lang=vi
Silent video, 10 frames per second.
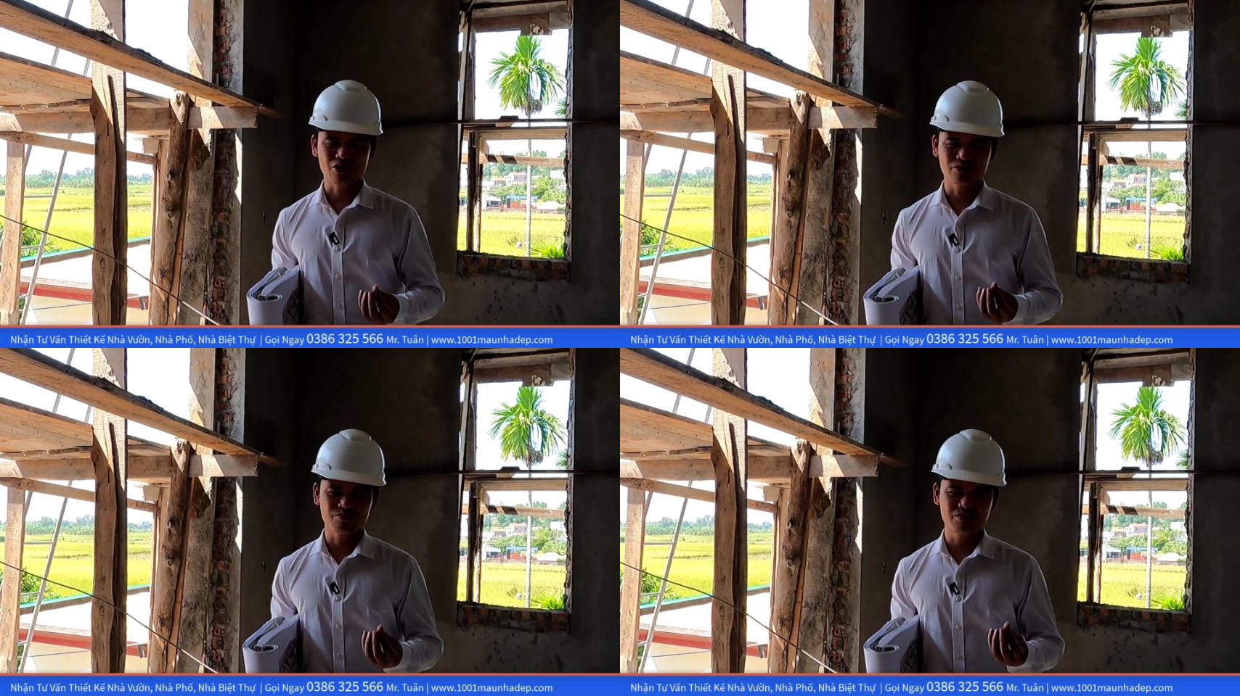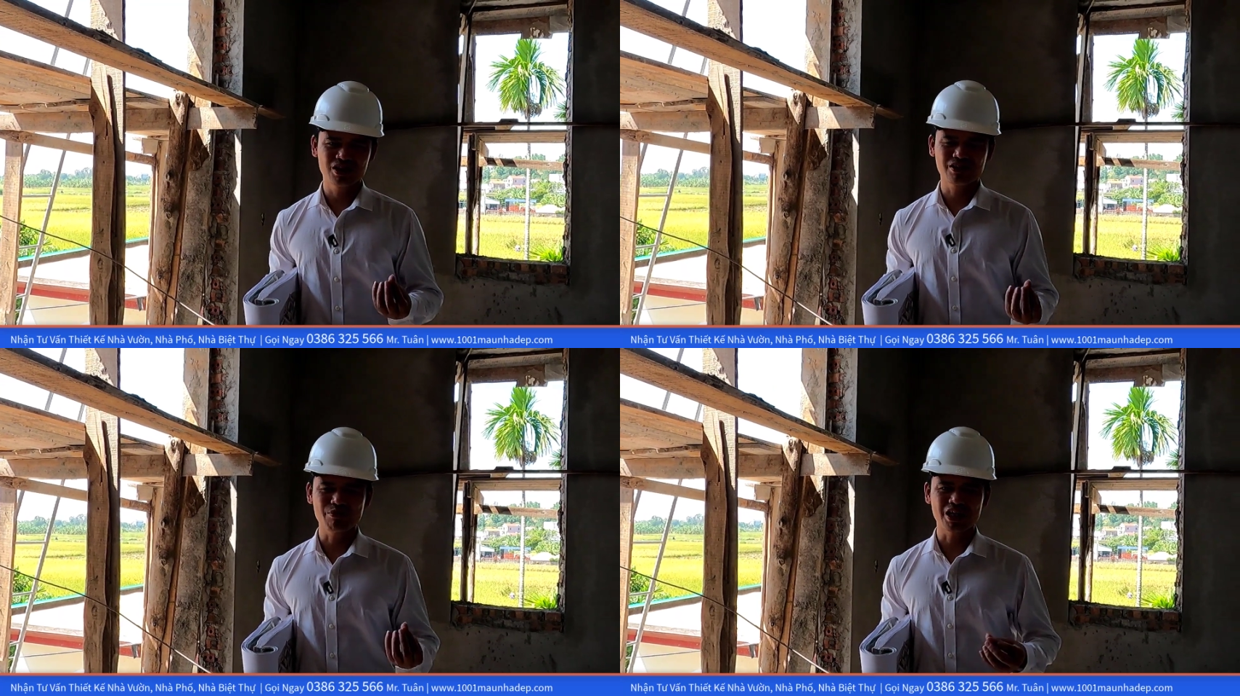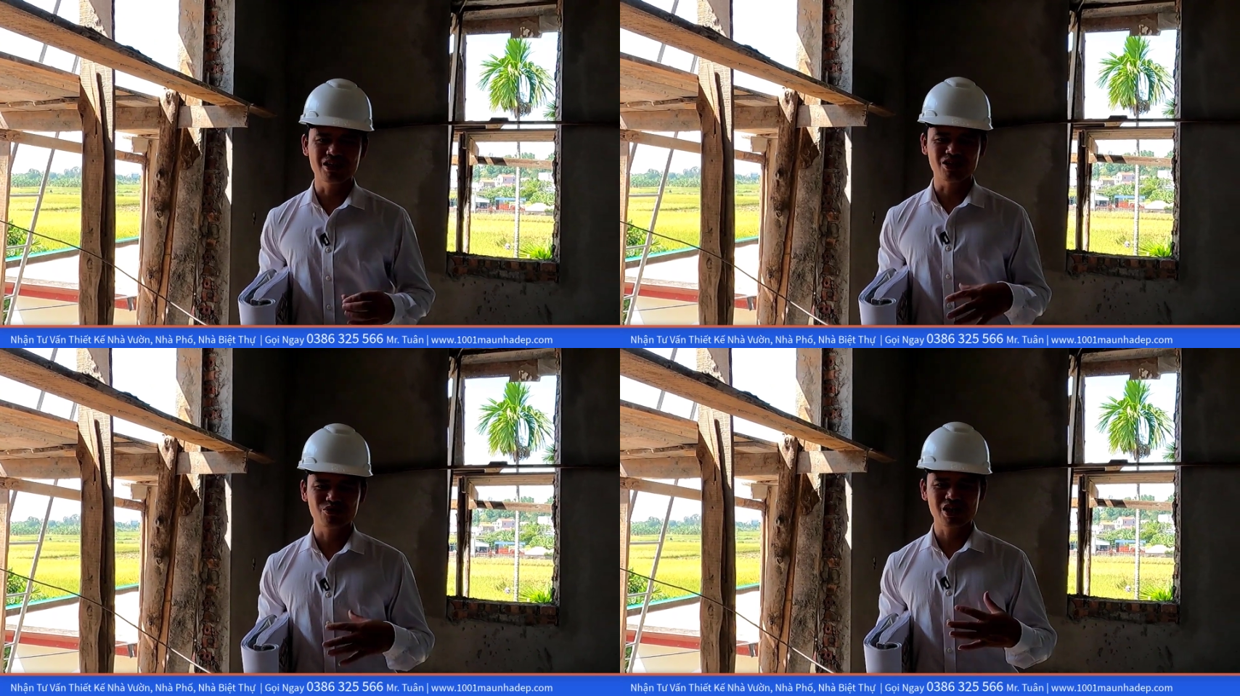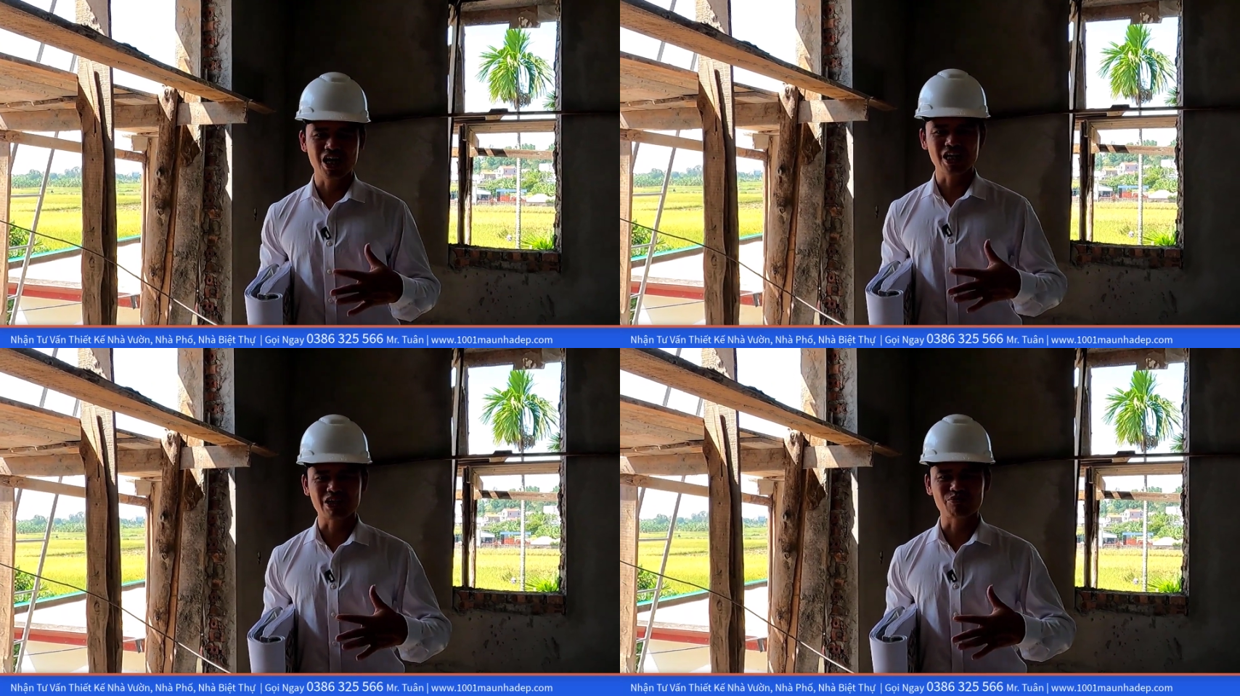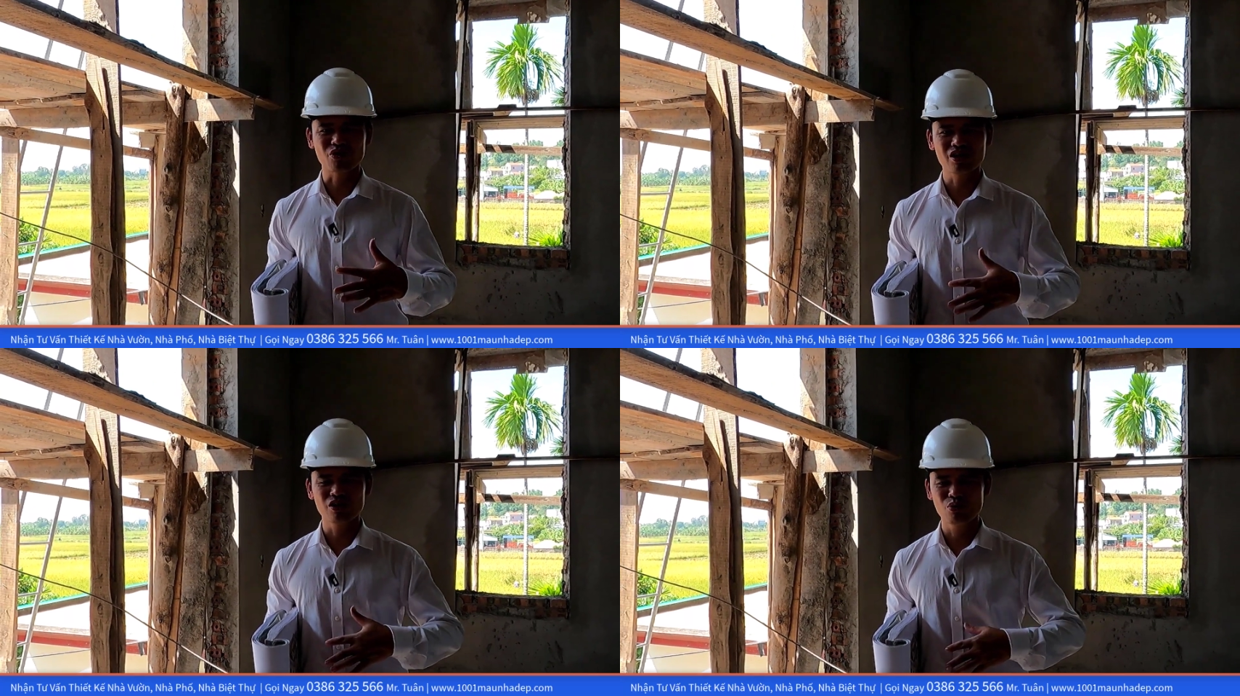Hay là trên bàn thờ chúng ta
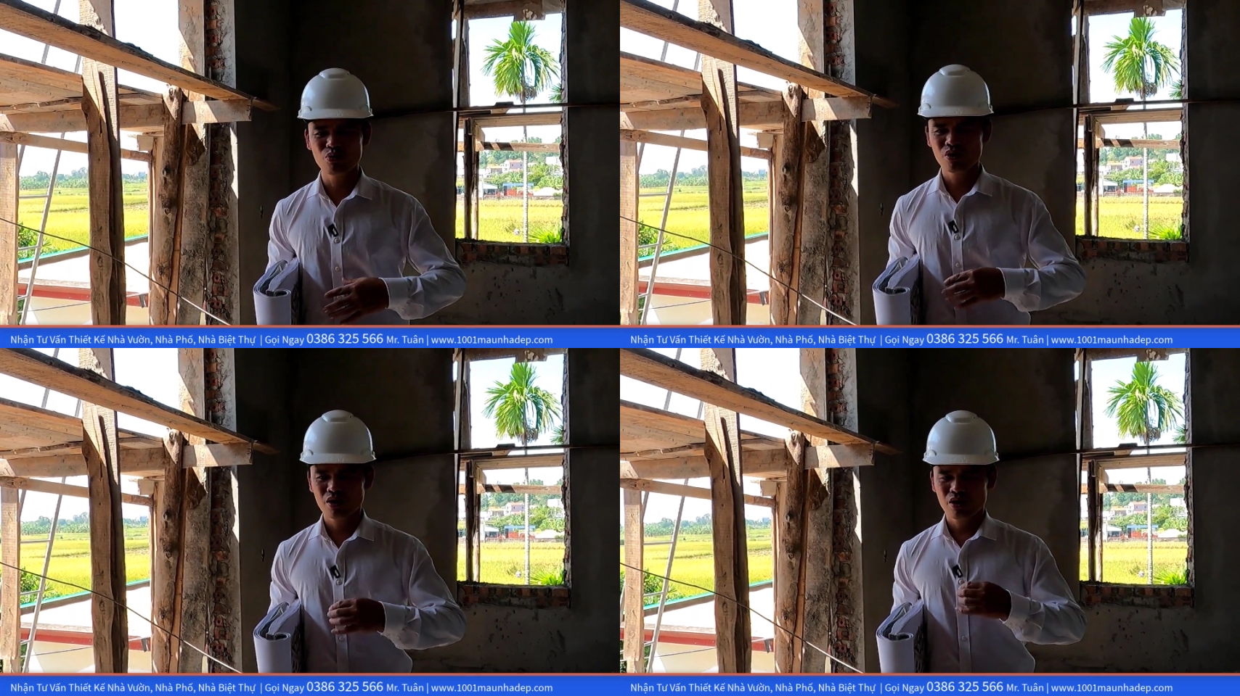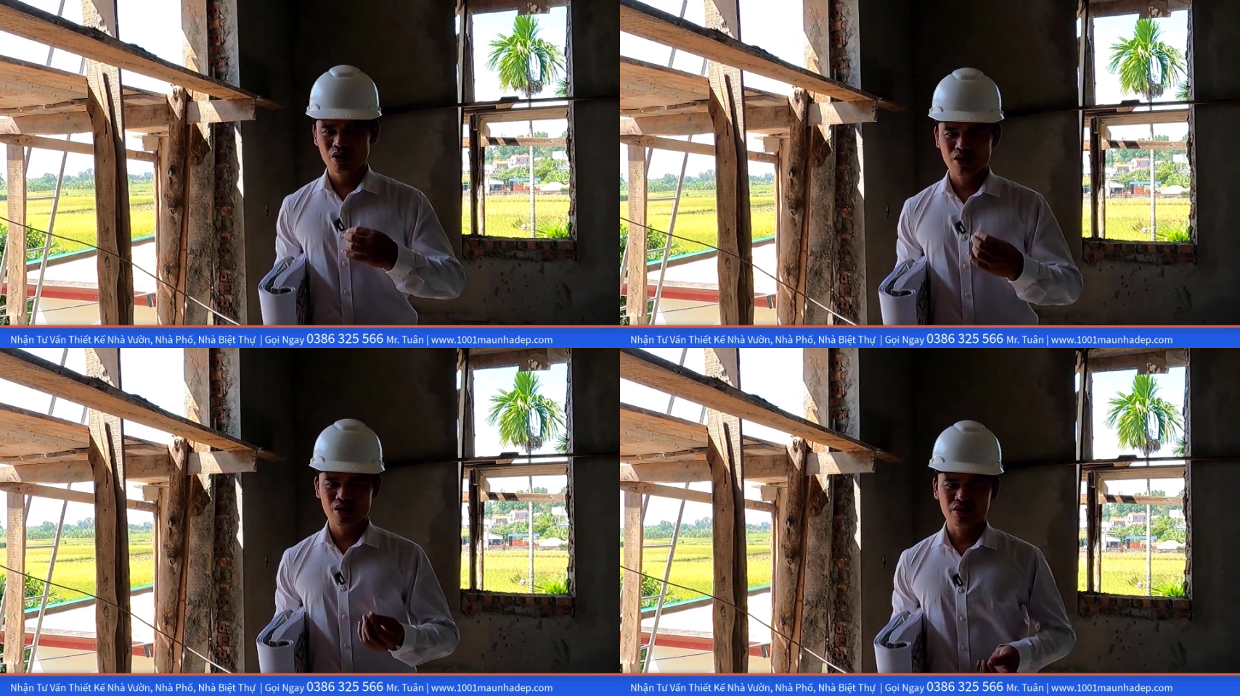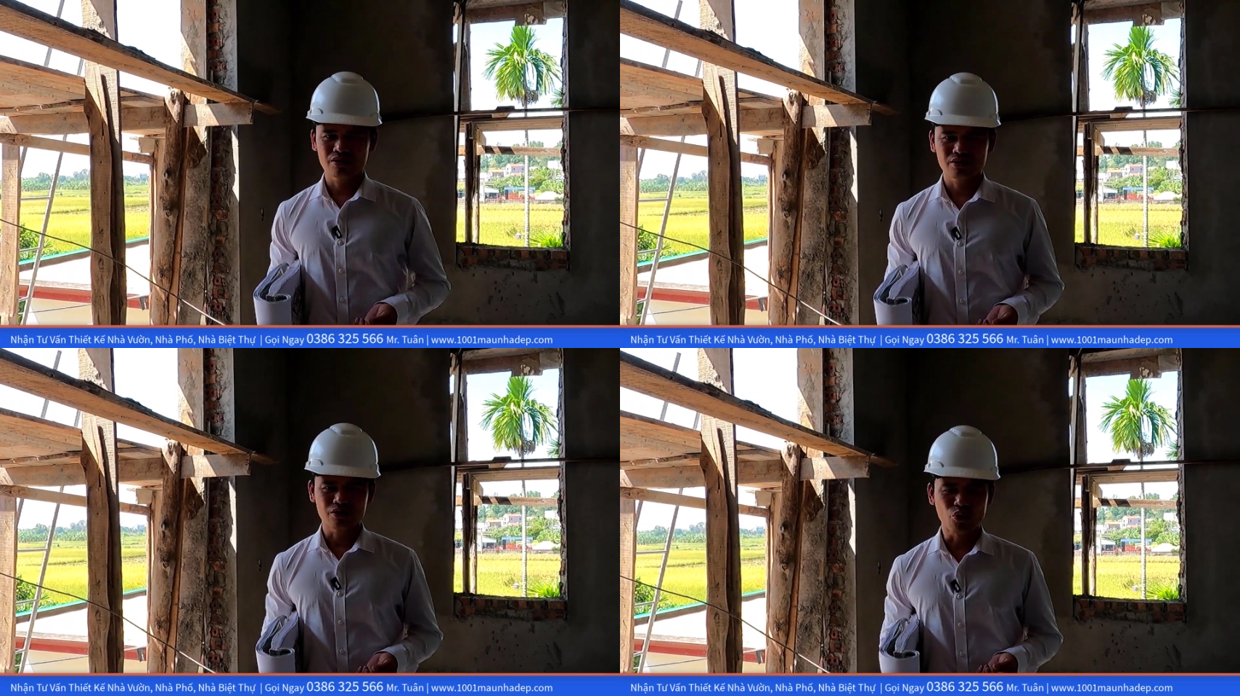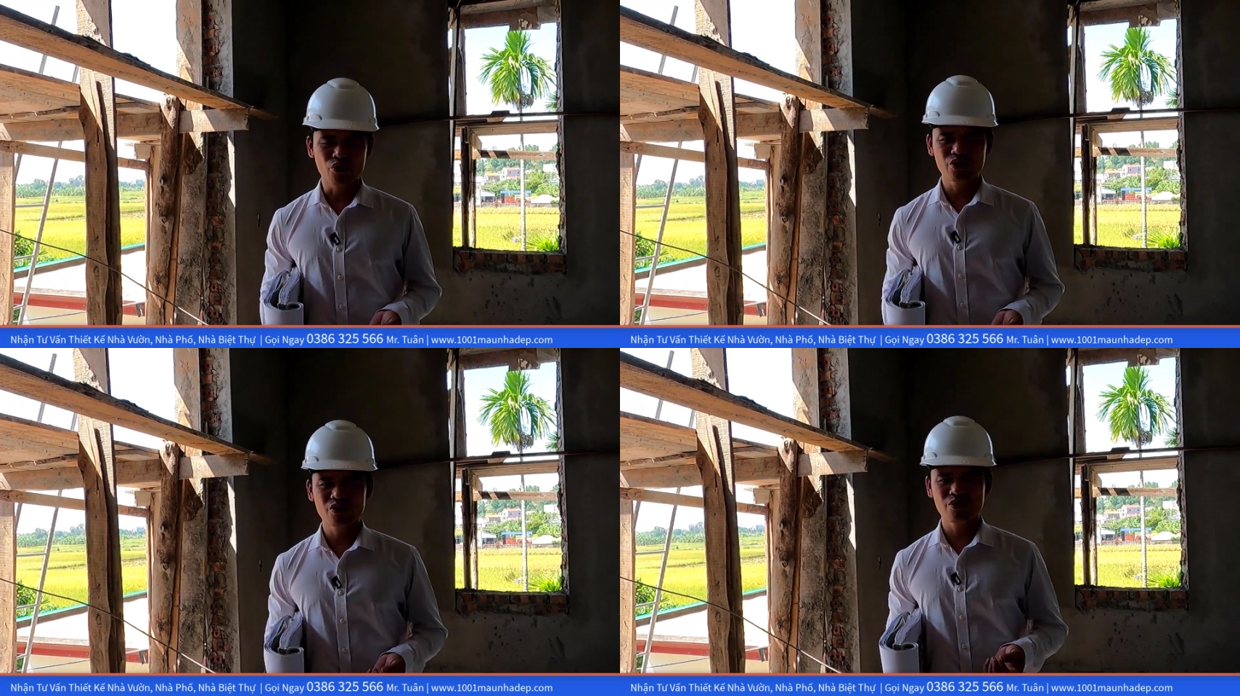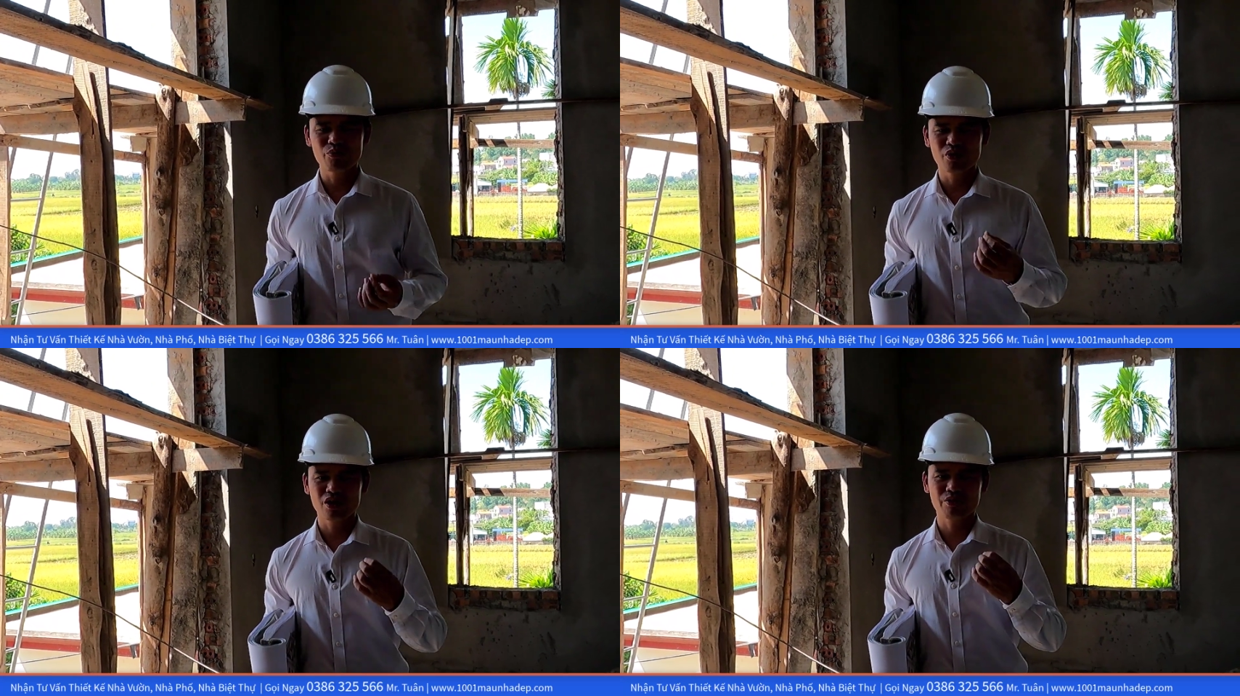hay đặt một cái câu à,
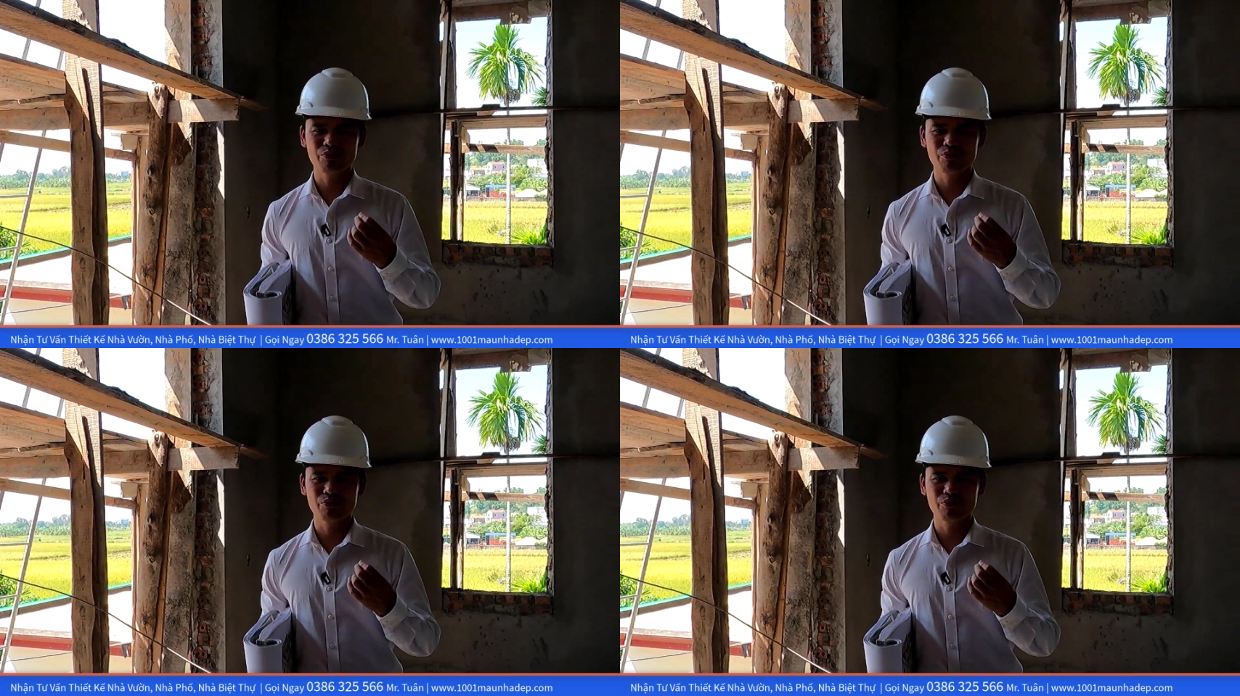đối, đúng không?